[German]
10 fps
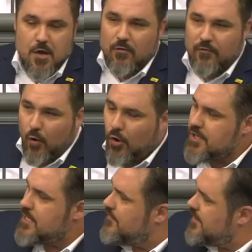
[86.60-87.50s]

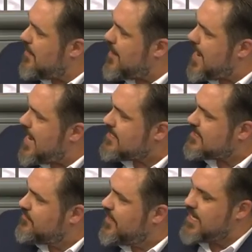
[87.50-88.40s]
Wohnen wird aber
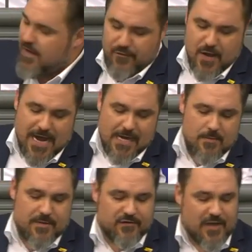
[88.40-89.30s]
erst wieder für alle
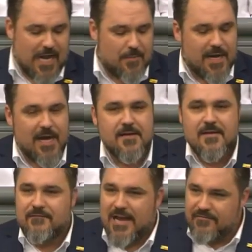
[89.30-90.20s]
bezahlbar,
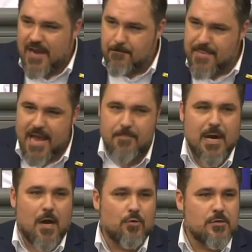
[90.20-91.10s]
wenn wir mehr
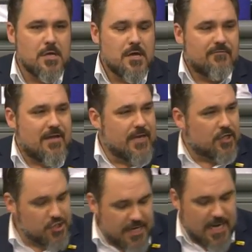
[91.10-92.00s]
bauen, wenn wir
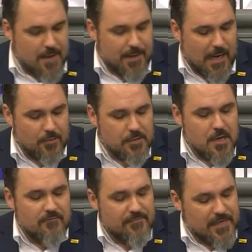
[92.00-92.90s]
schneller bauen,
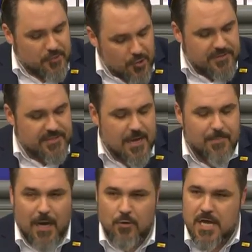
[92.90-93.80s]
wenn wir günstiger
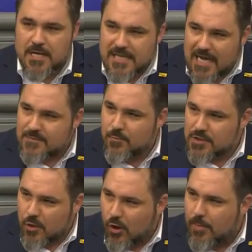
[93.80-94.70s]
bauen. Das
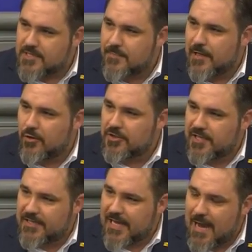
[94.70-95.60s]
muss oberste
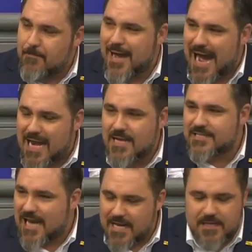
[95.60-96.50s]
Priorität haben. Alles
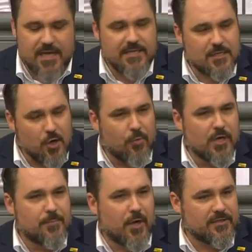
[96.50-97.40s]
andere ist
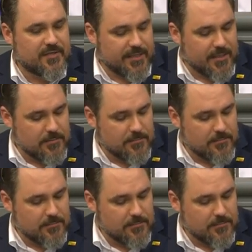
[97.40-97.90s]
Globuli-Politik.